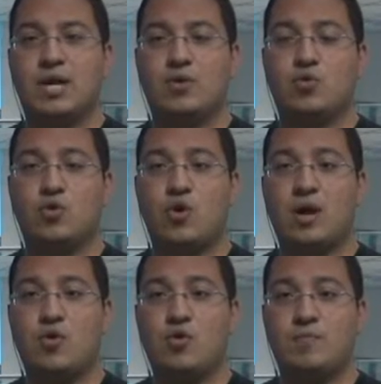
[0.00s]
la Cruz
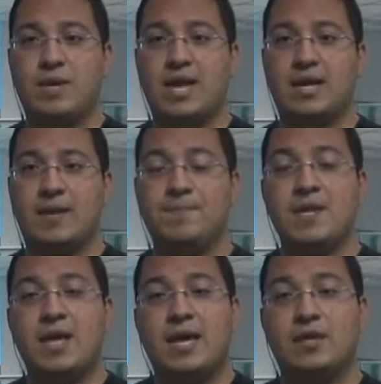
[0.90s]
Roja colombiana.
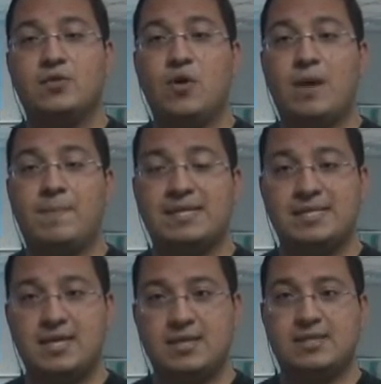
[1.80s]
Esto a
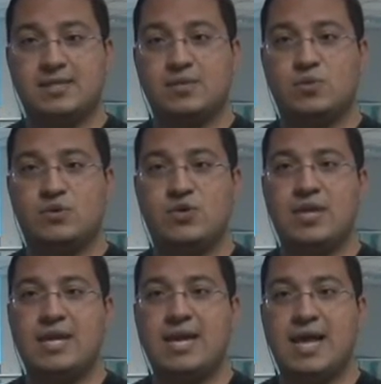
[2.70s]
pacientes en situación
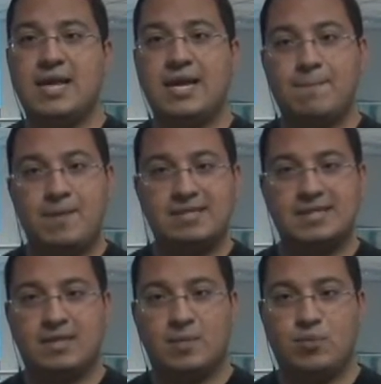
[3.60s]
delicada que
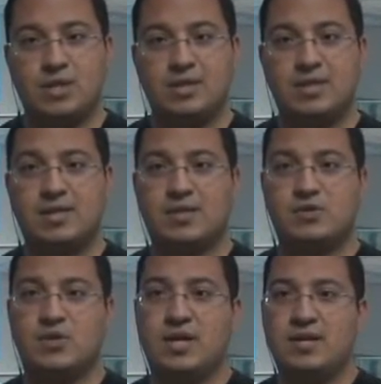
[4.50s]
pasan el puente
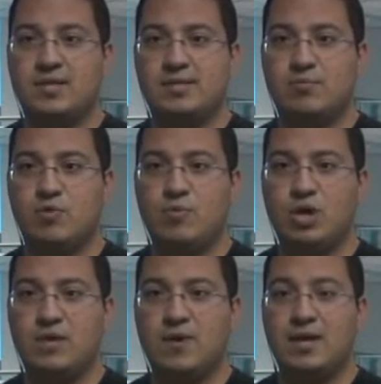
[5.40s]
internacional Simón
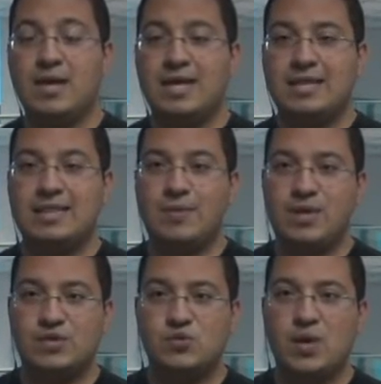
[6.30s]
Bolívar de
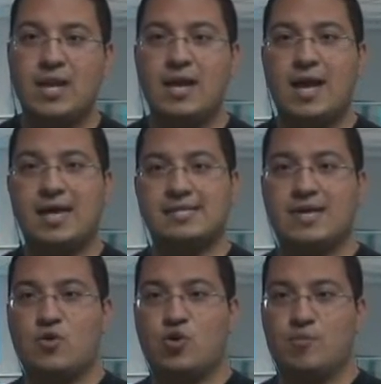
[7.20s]
Venezuela
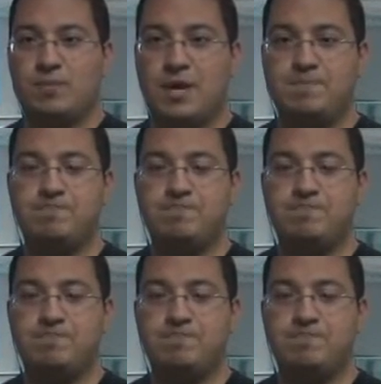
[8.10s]
hacia Colombia.